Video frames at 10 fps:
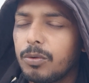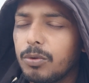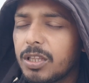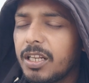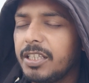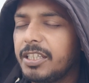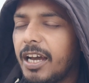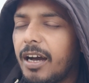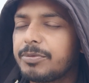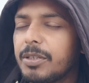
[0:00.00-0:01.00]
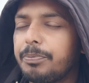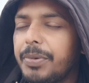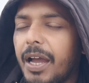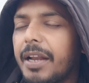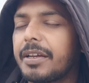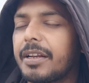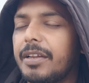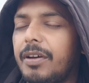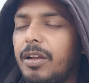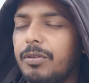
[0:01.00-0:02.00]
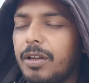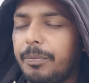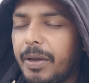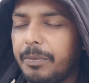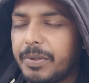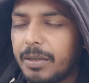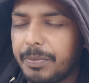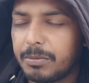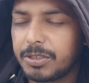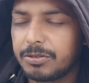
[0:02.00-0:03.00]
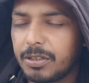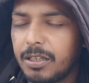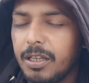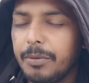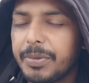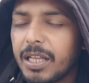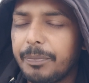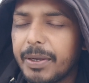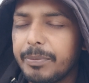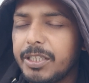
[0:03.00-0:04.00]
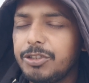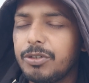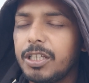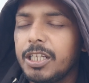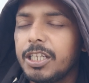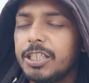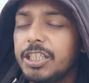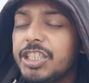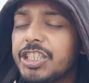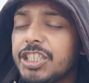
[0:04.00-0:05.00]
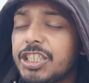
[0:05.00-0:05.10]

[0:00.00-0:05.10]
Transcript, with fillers: उतना ये आपसे प्यार करने वाला होना पाए पिता परमेश्वर पिता परमेश्वर इस